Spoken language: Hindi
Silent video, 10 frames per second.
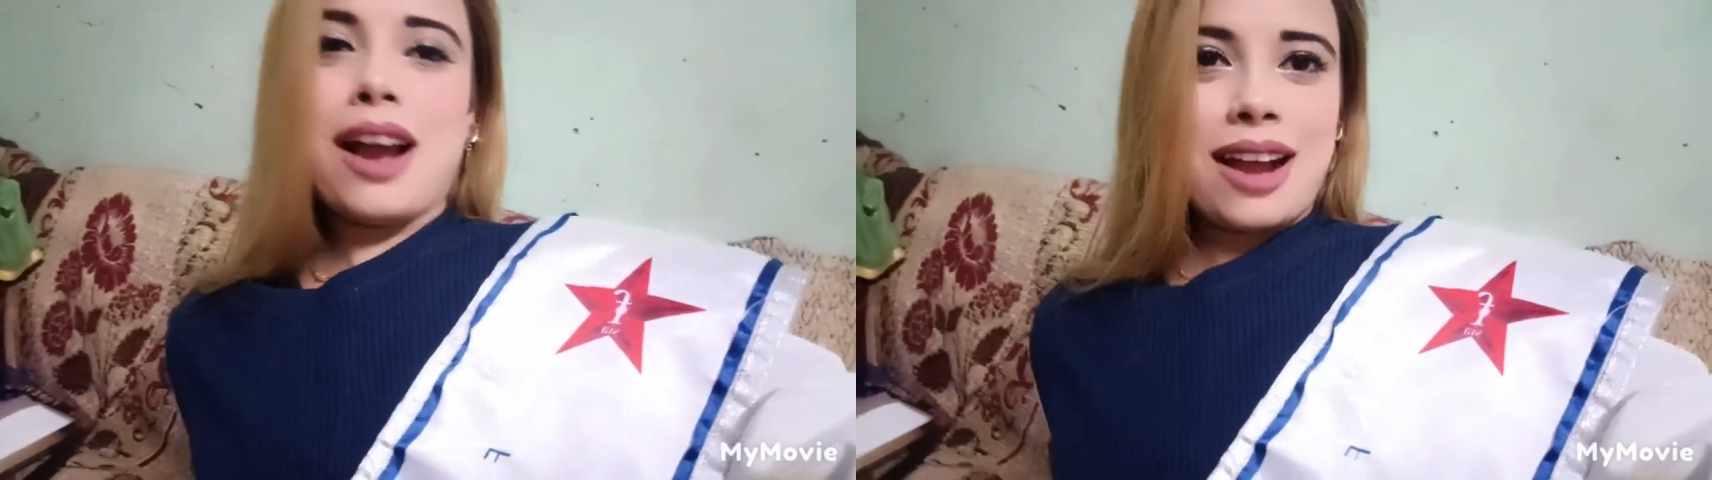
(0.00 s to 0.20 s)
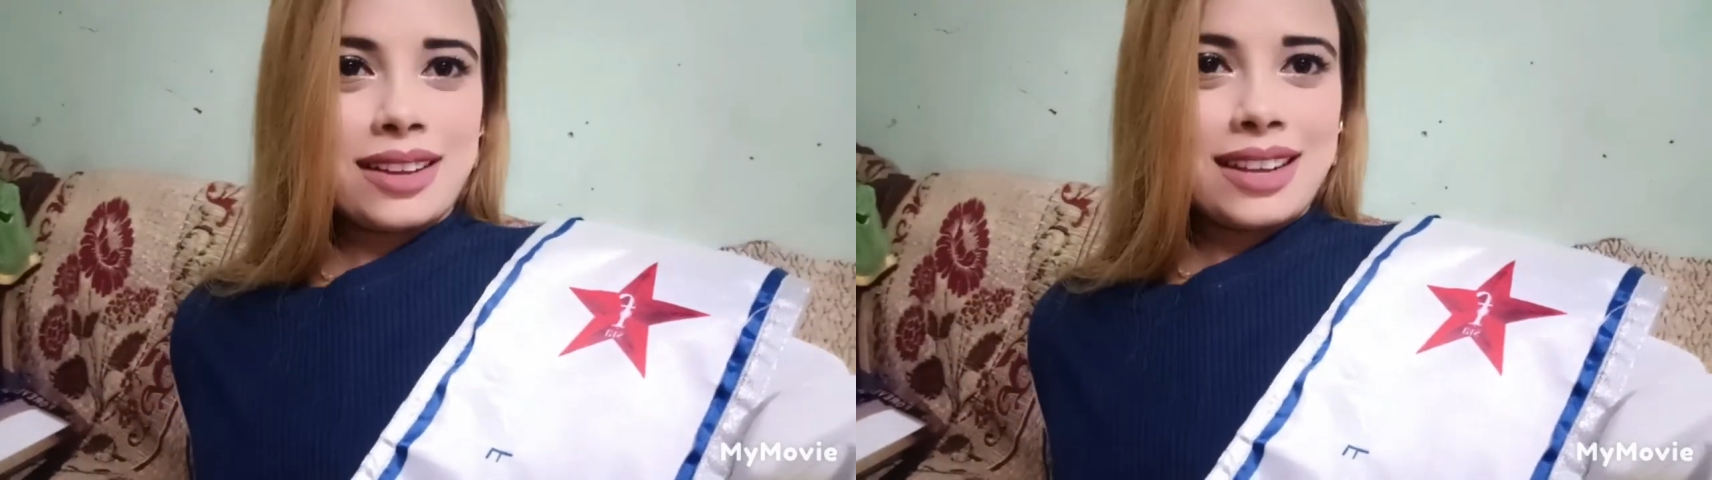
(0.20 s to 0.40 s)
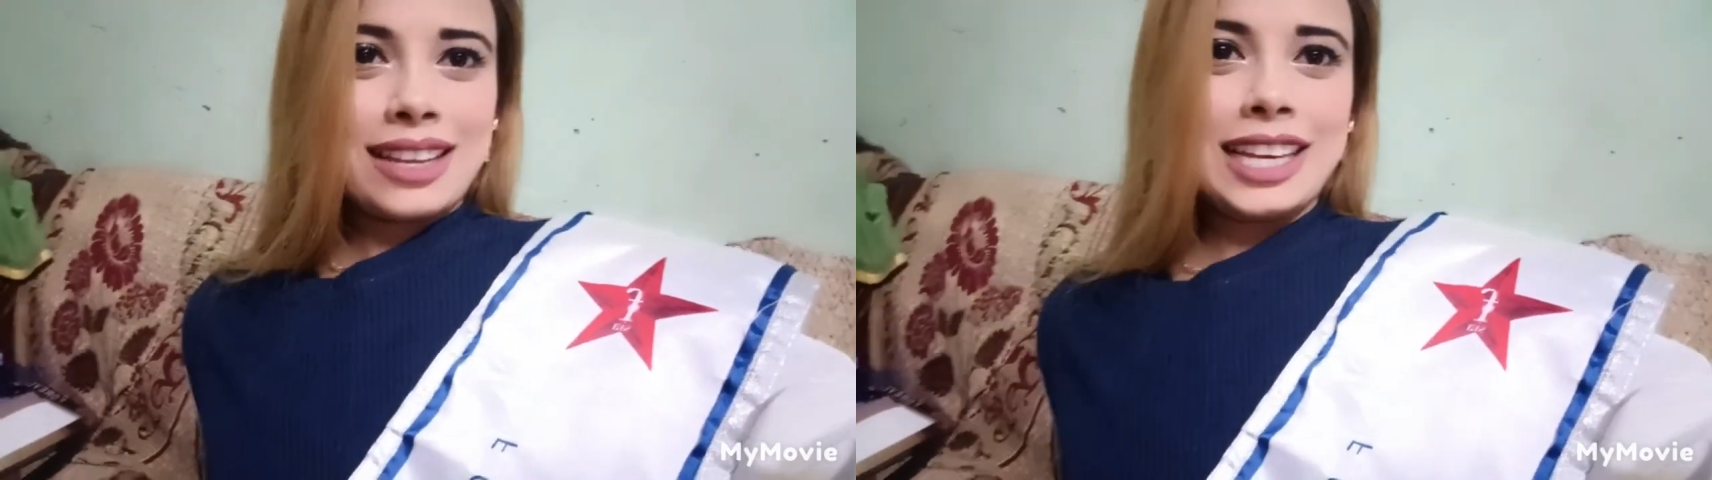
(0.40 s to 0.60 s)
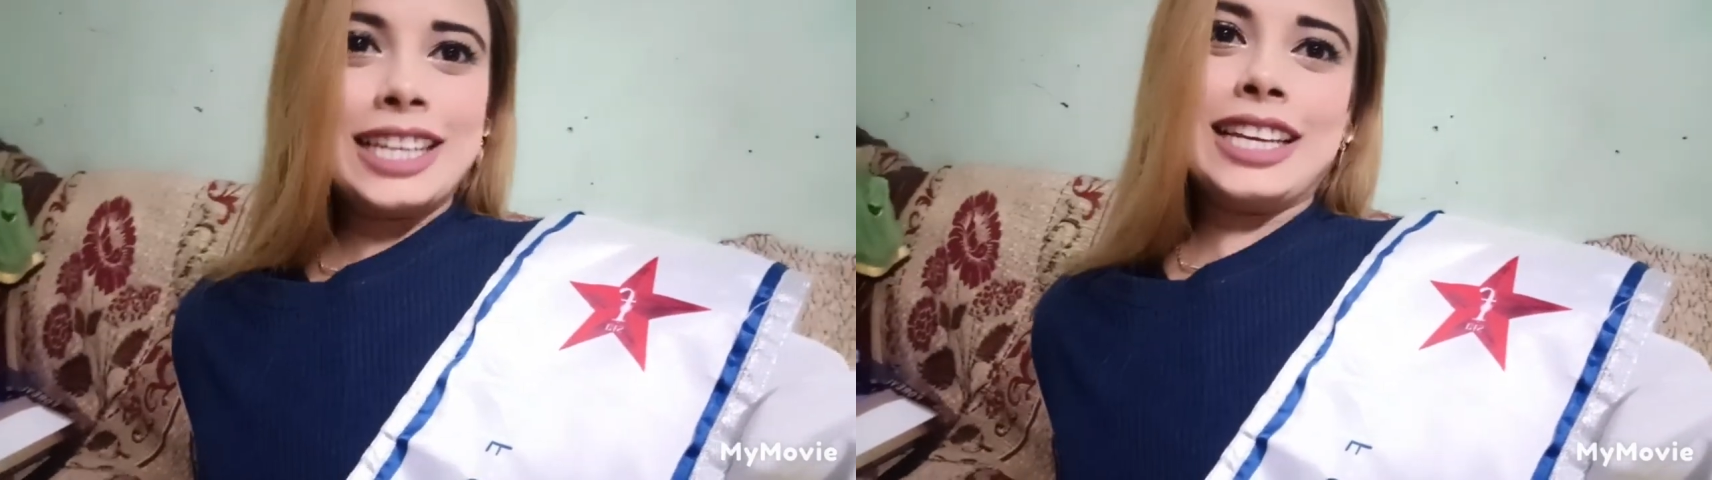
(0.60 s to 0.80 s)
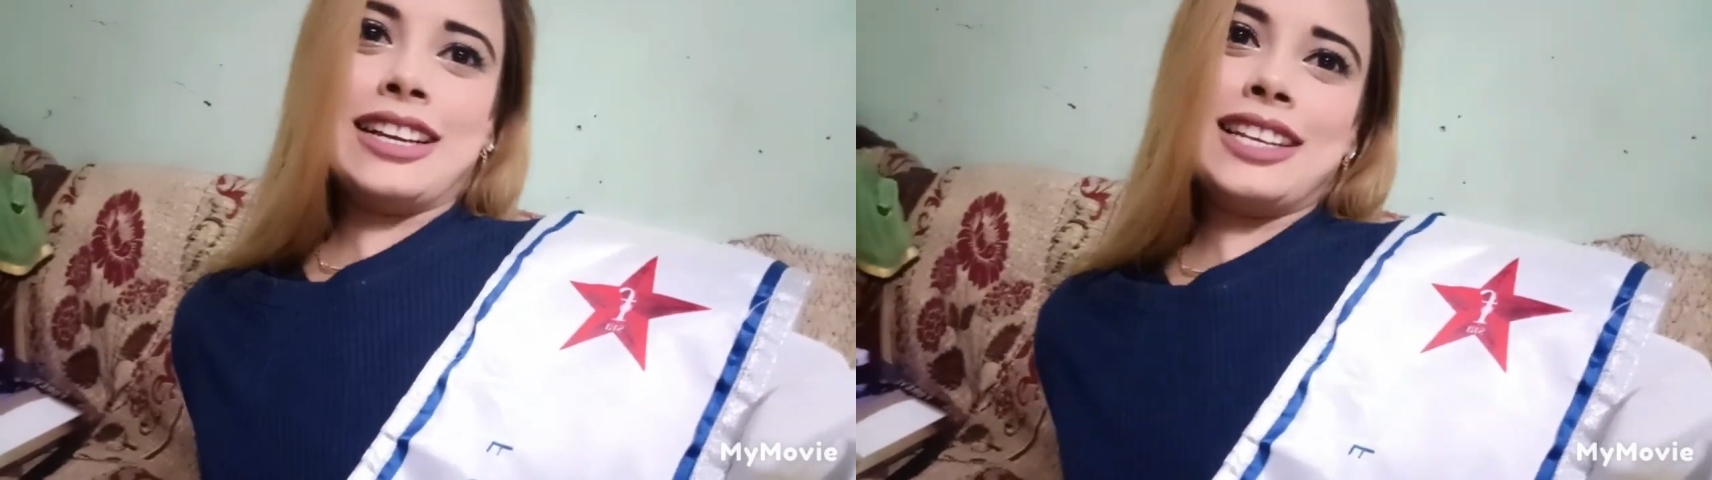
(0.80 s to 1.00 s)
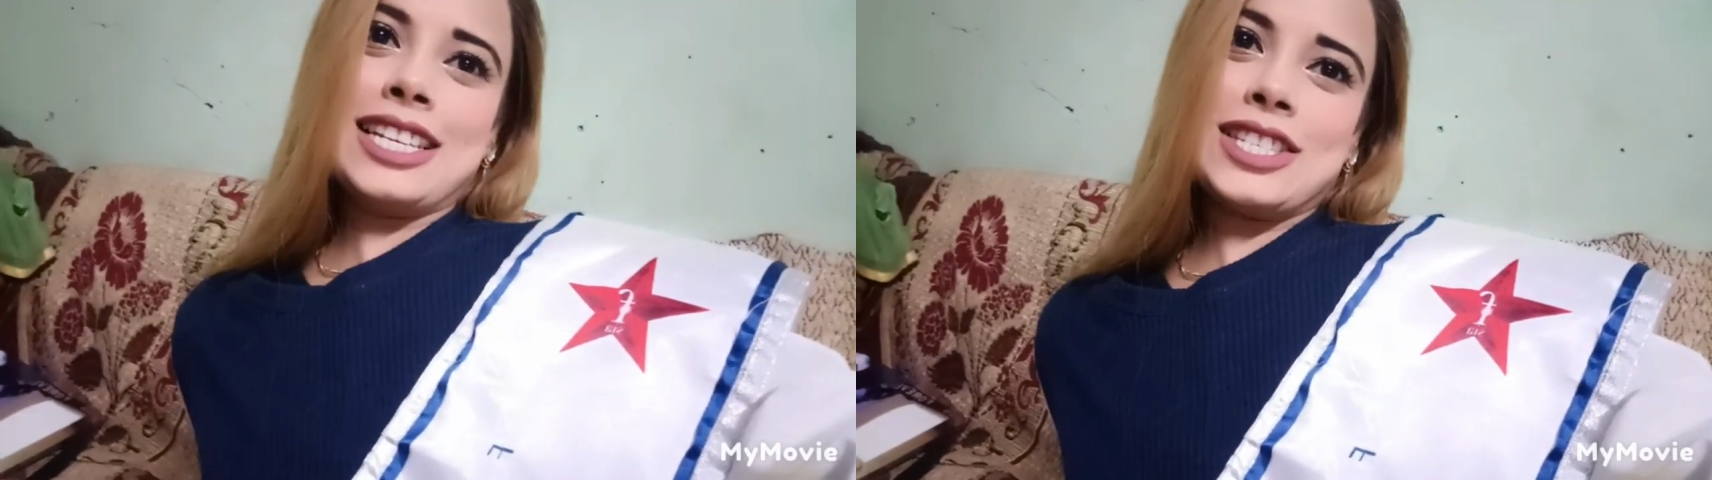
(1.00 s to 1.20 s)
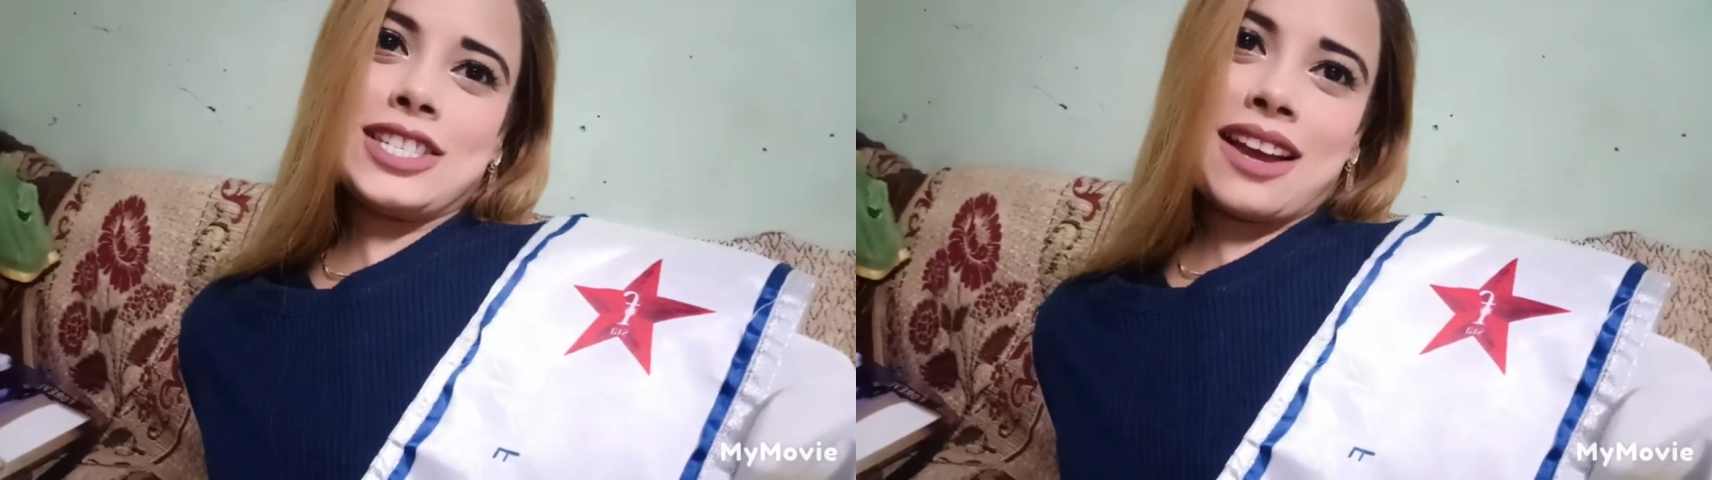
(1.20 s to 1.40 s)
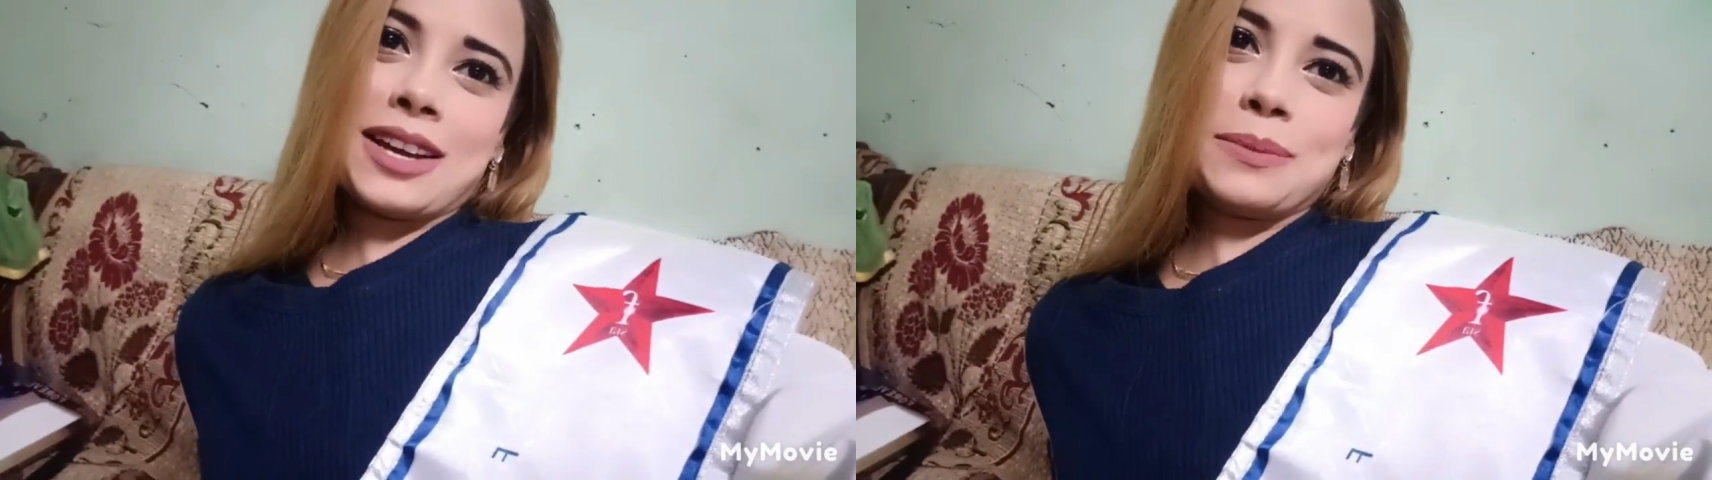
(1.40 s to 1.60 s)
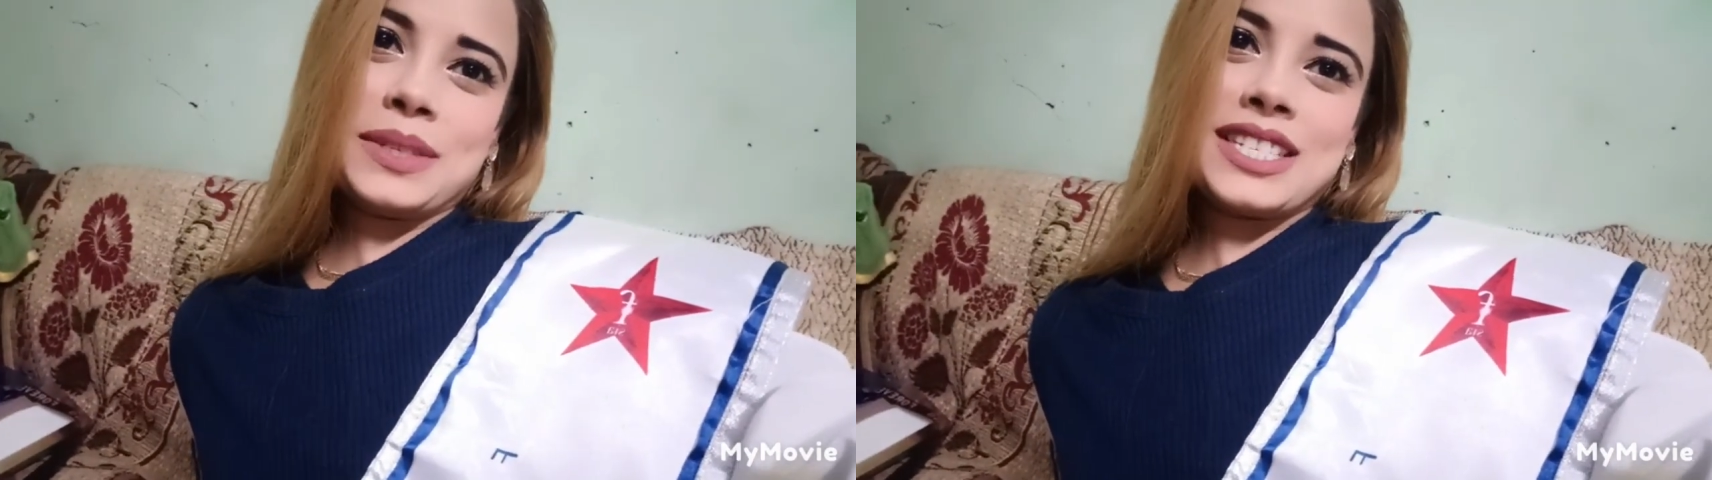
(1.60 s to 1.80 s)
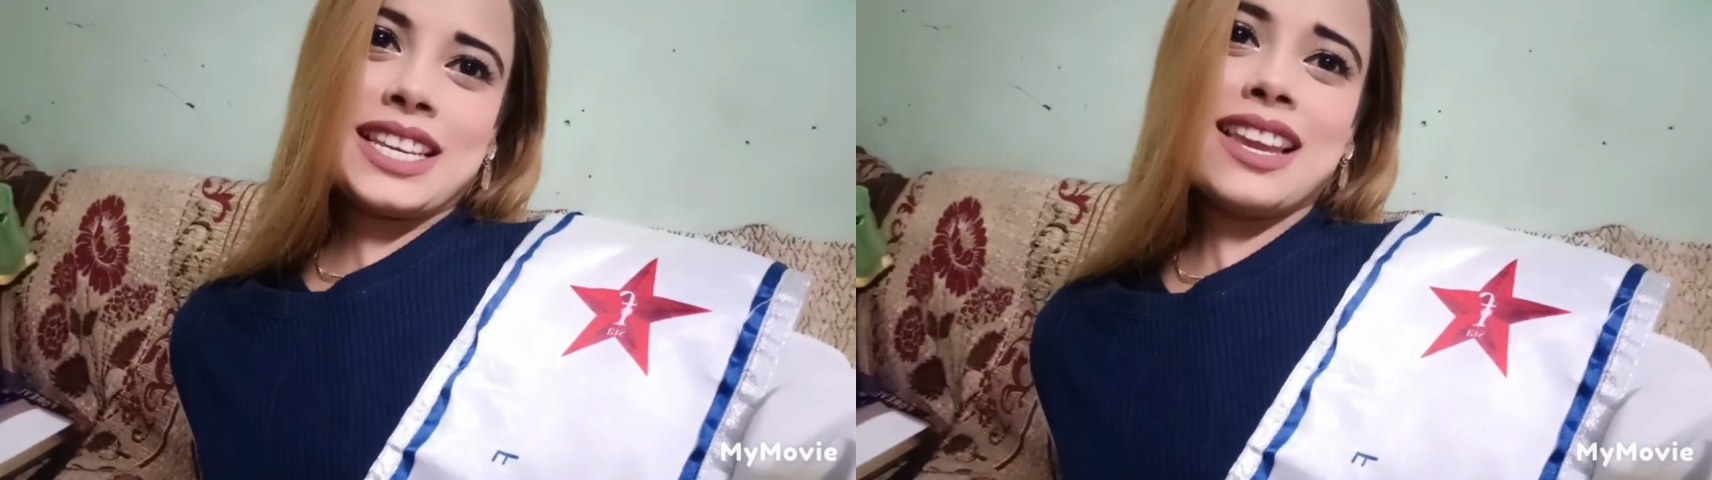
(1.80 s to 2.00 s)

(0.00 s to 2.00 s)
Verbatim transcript: आगरा के लिए निकलना है चार बजे